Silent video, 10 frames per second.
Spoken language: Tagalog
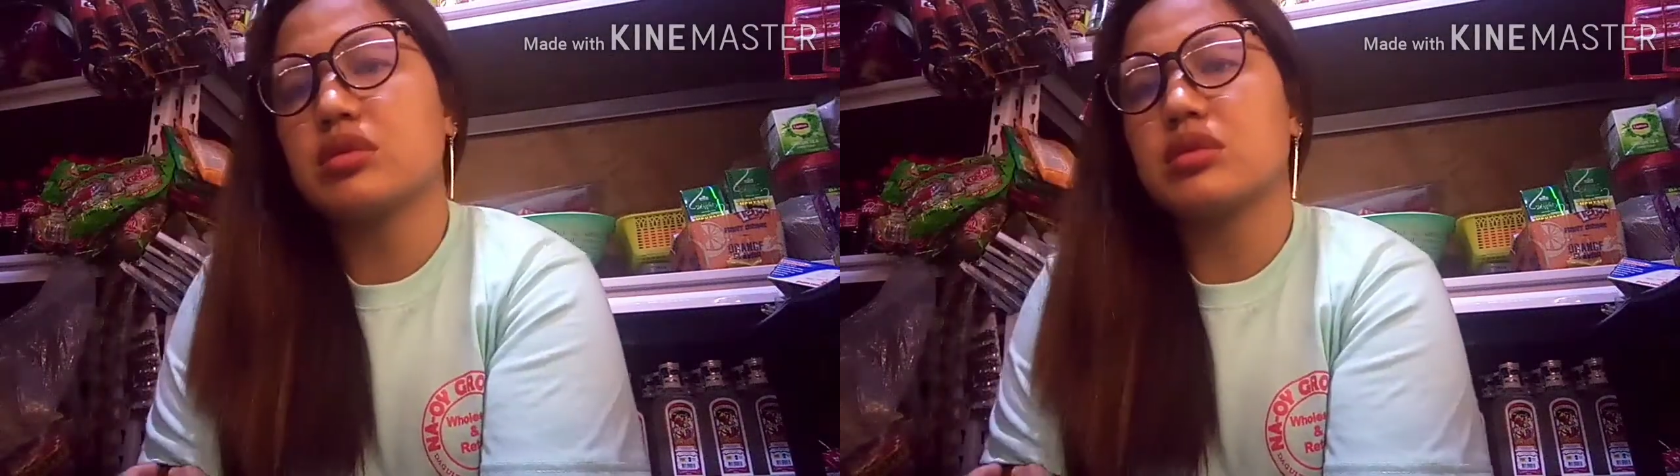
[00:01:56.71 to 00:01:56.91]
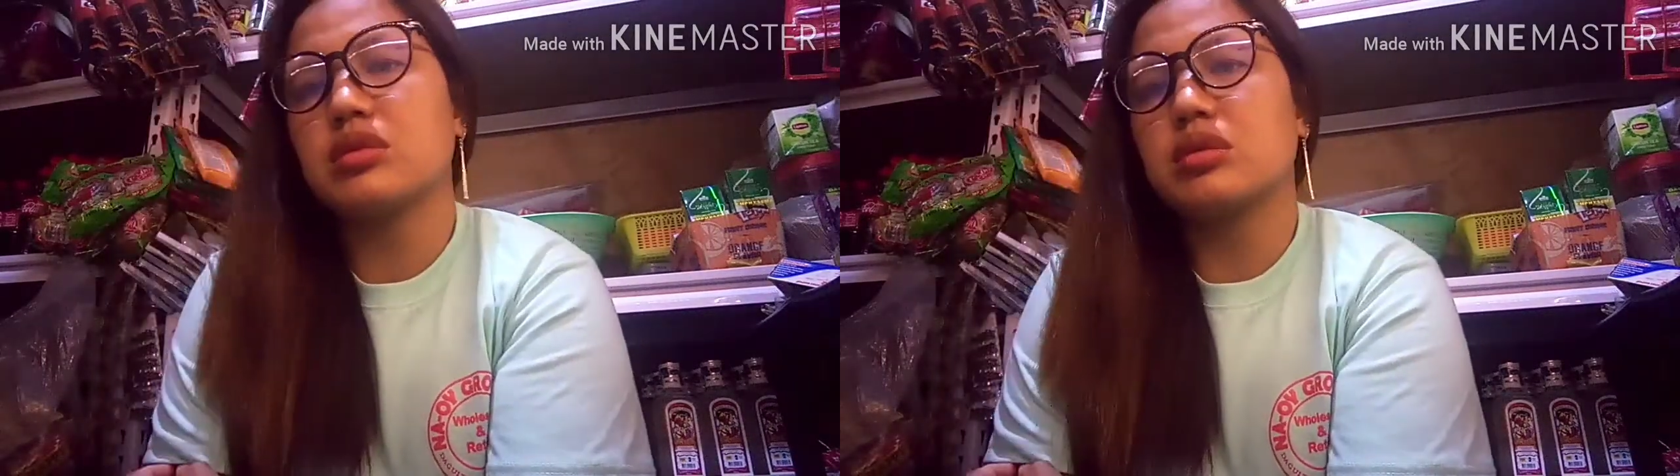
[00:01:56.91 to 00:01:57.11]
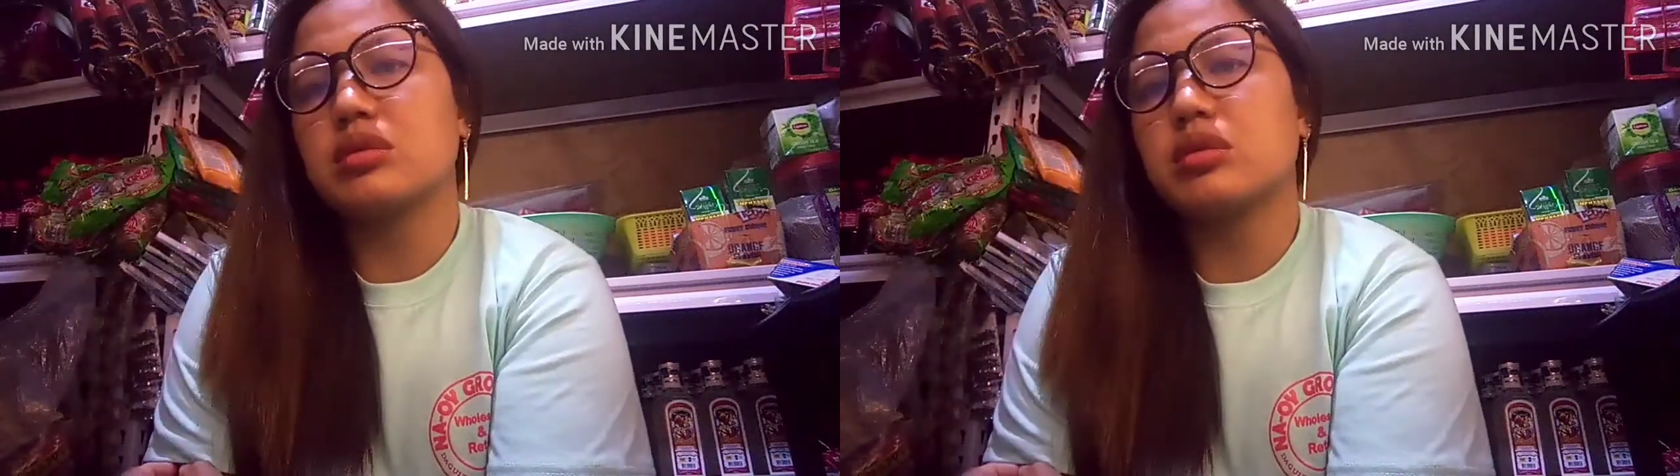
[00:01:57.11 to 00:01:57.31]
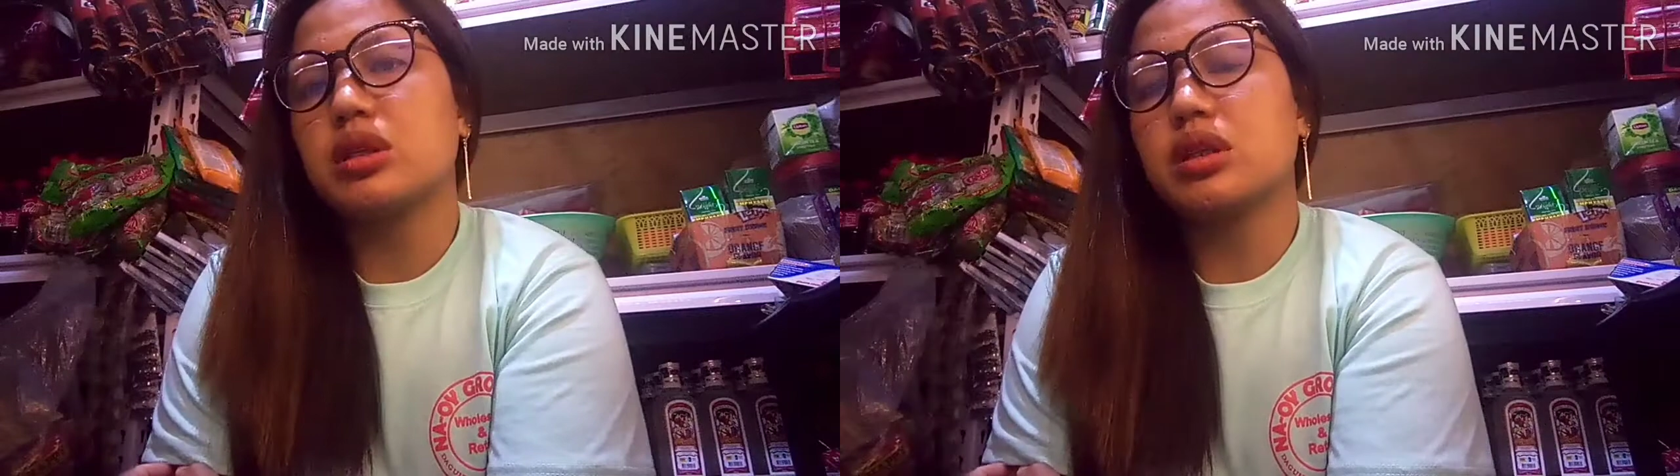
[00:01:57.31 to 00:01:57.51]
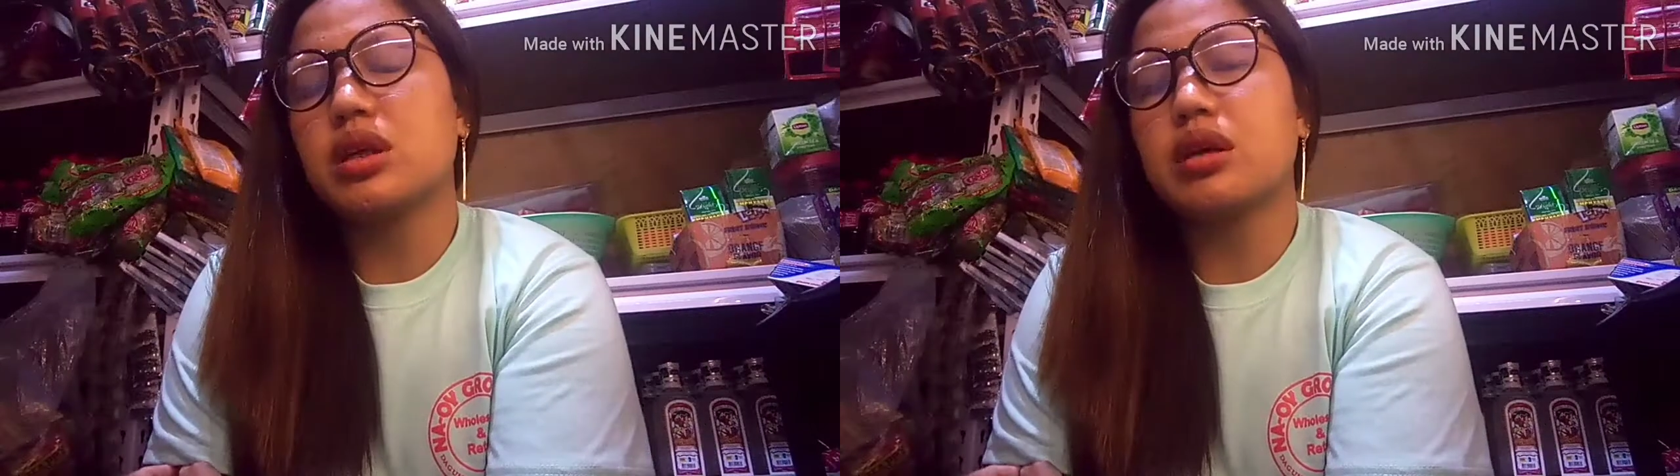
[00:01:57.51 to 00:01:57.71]
or one
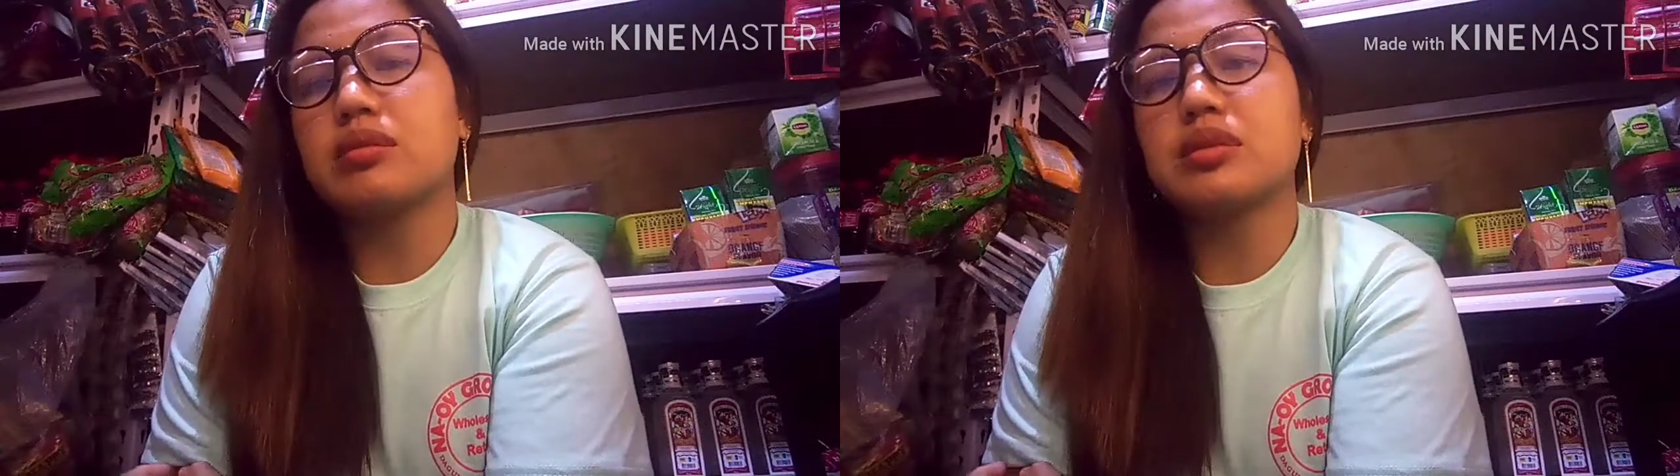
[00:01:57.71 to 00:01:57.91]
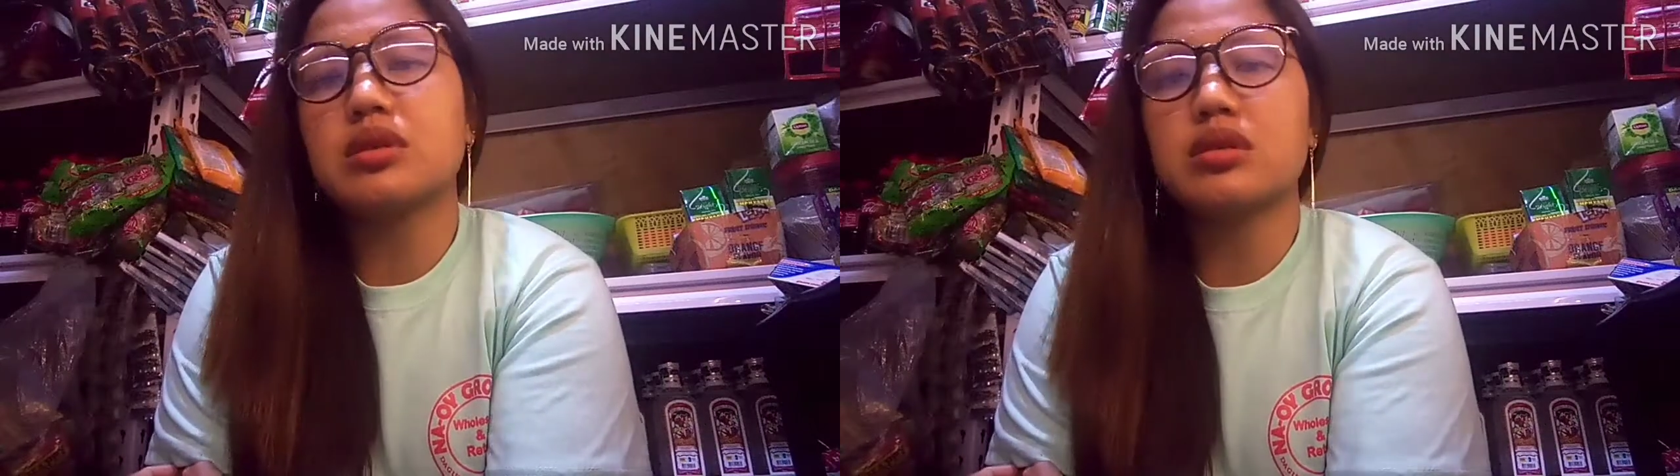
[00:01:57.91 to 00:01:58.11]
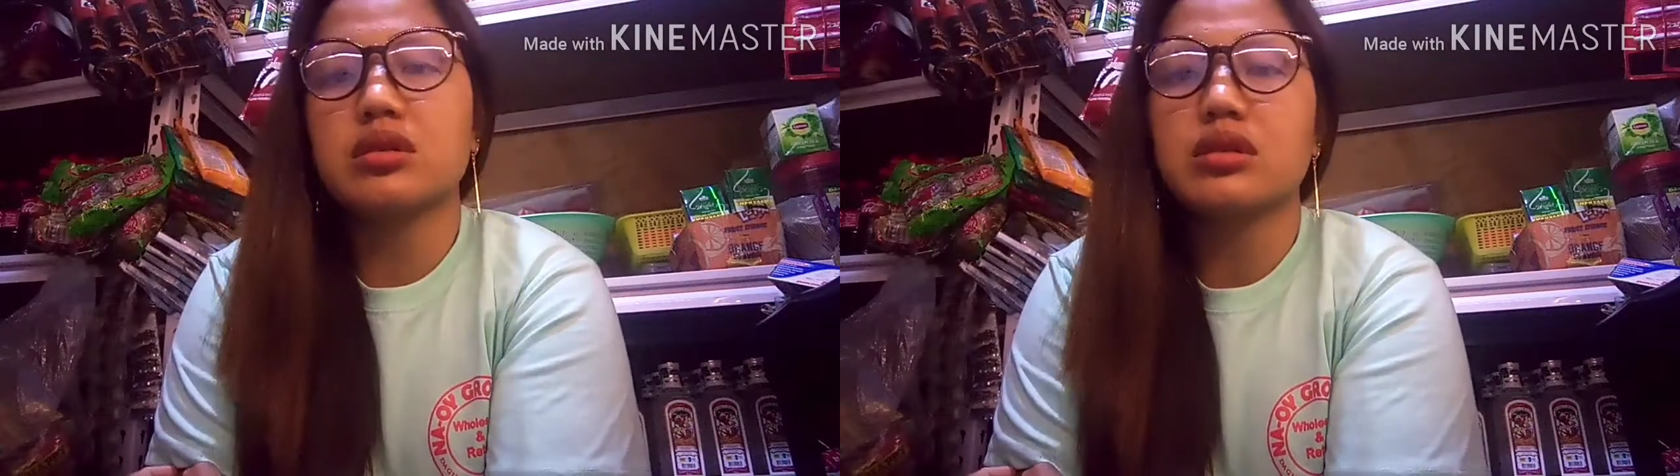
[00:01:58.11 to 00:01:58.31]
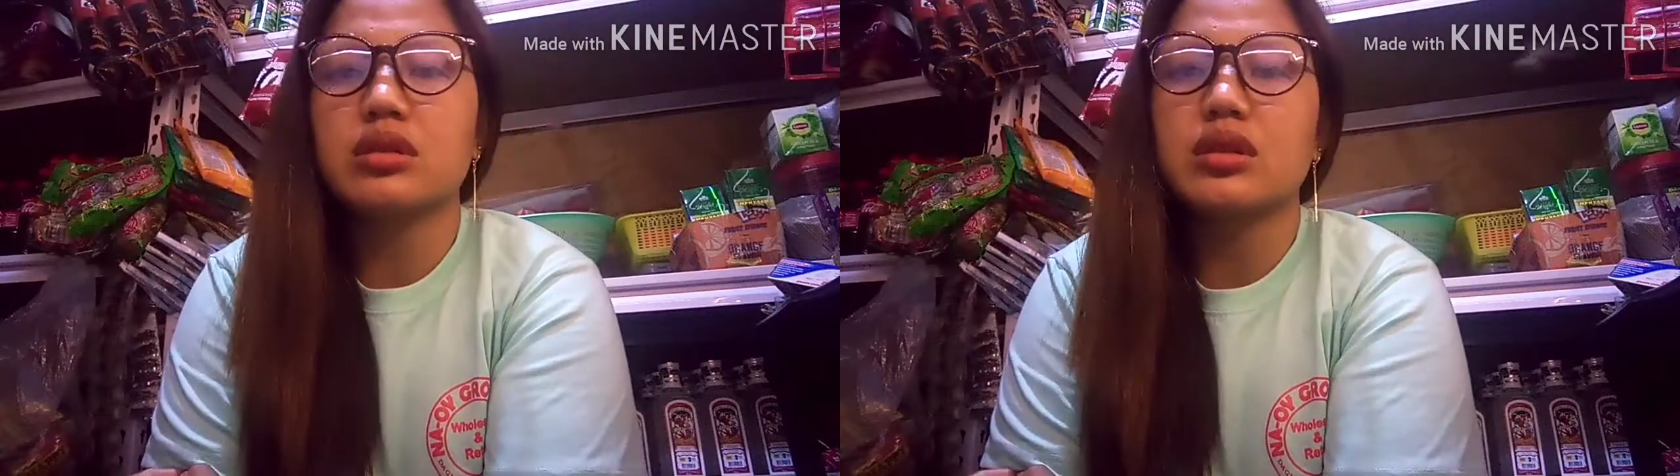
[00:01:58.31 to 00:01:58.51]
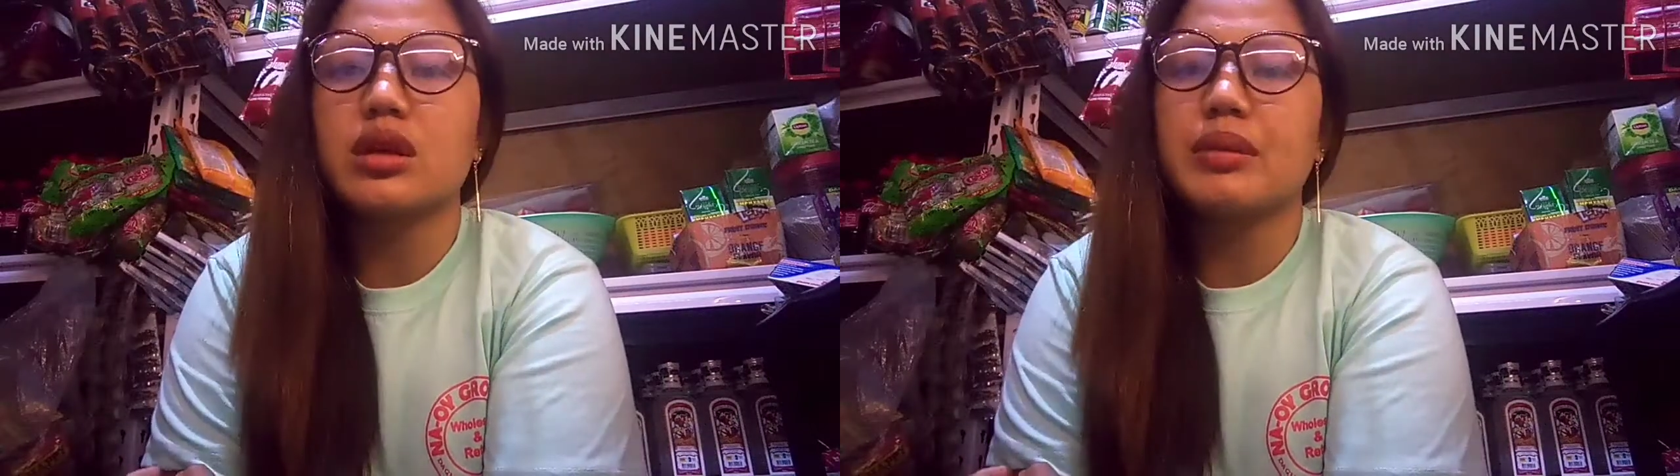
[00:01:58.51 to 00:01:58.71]
times,
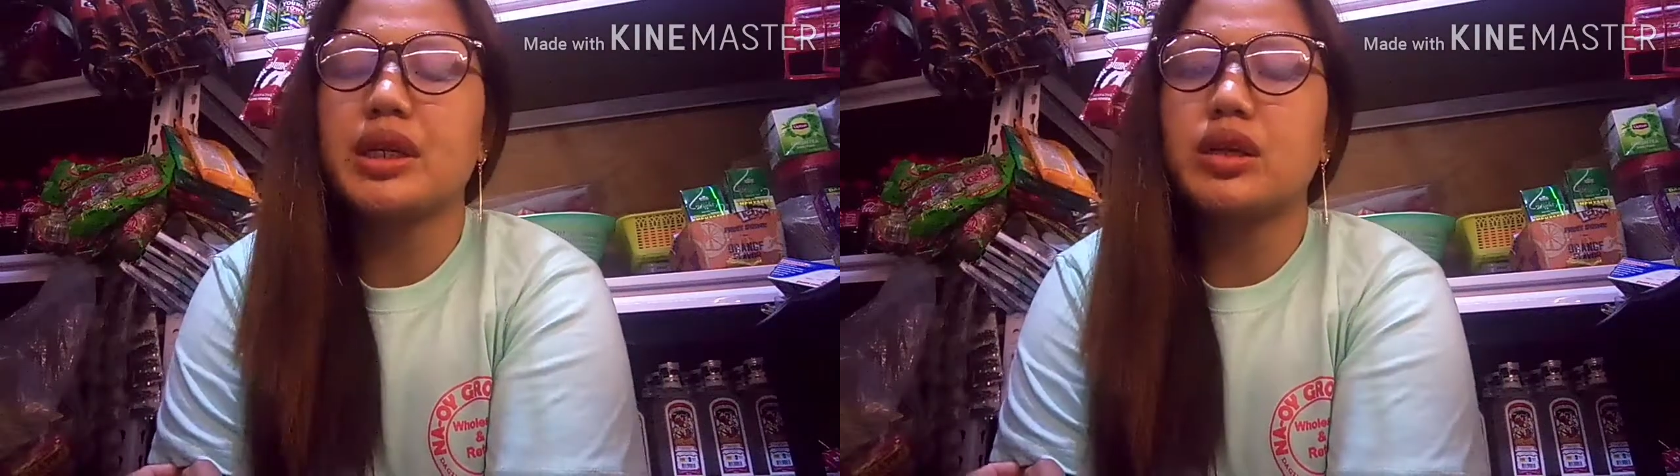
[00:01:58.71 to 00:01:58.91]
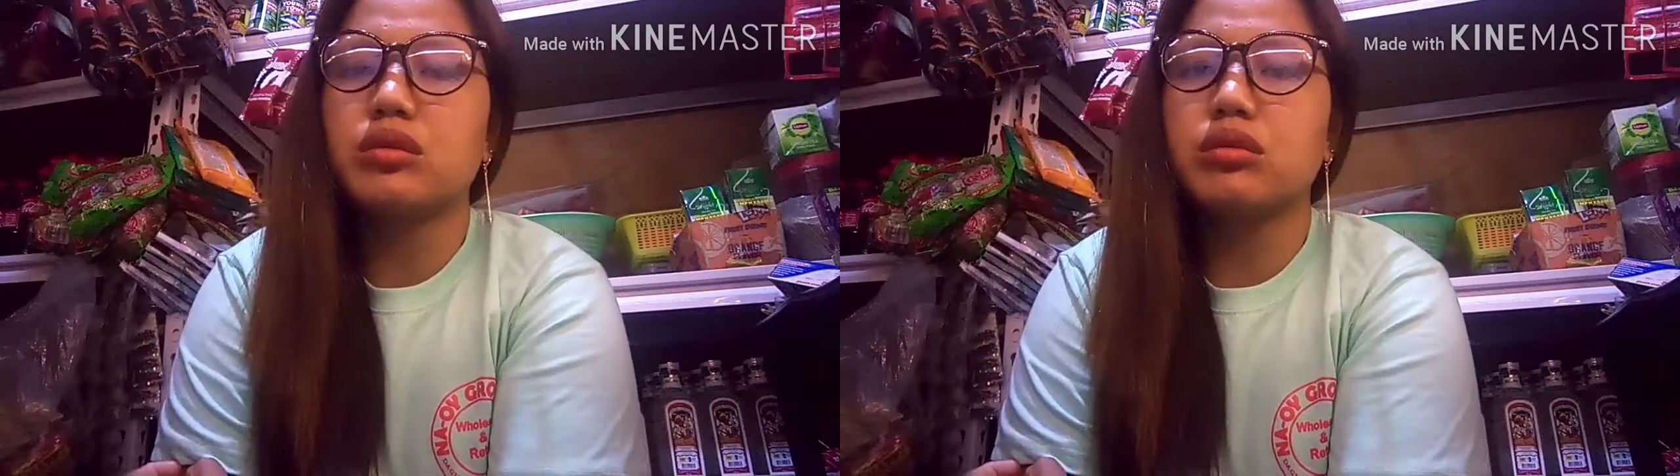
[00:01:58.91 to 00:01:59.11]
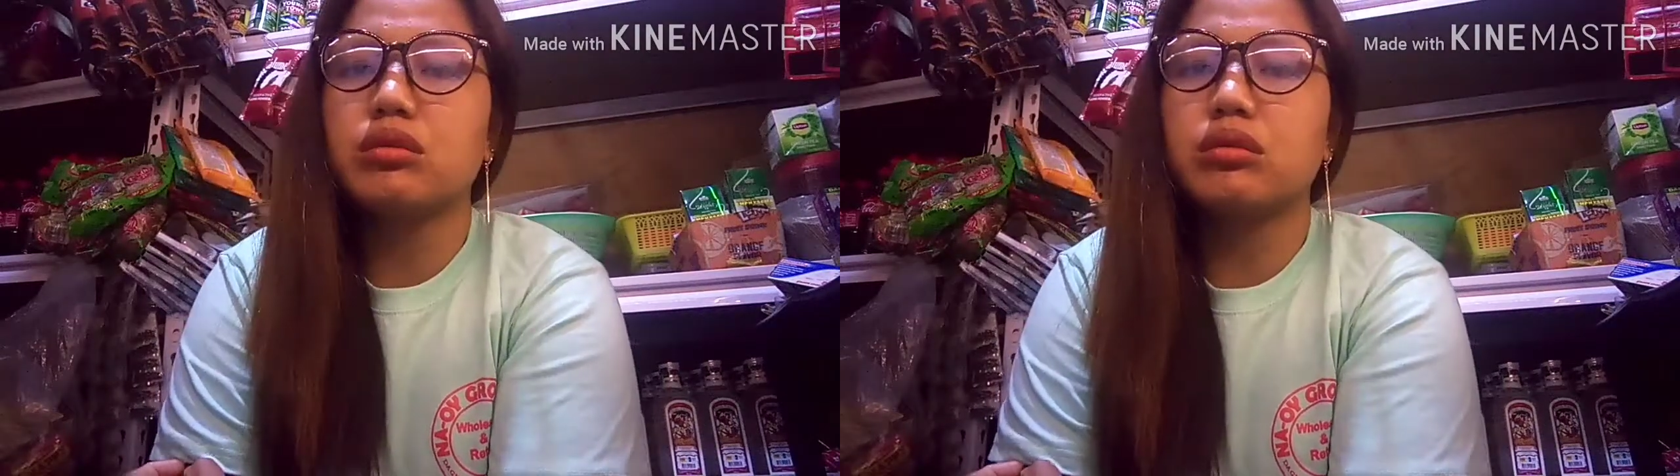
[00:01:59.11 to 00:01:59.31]
tama na yun.